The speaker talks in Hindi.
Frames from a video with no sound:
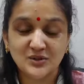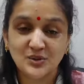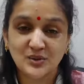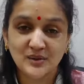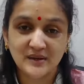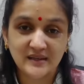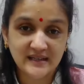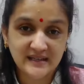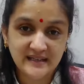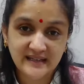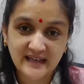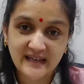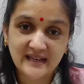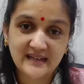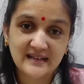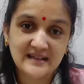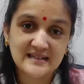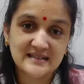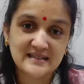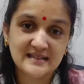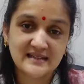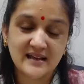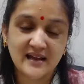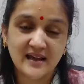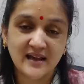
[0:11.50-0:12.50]
तो ये
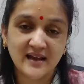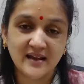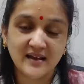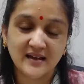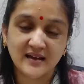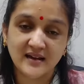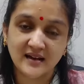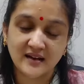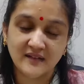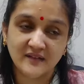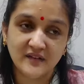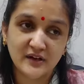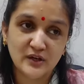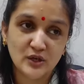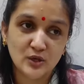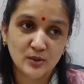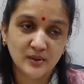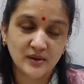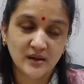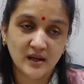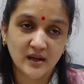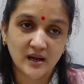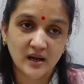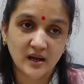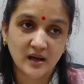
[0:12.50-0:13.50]
रीज़न है
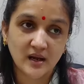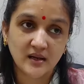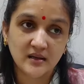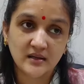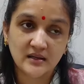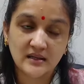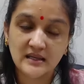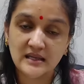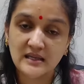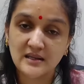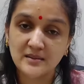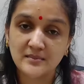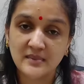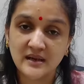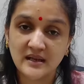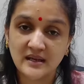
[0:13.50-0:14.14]
वीडियो बनाने का कि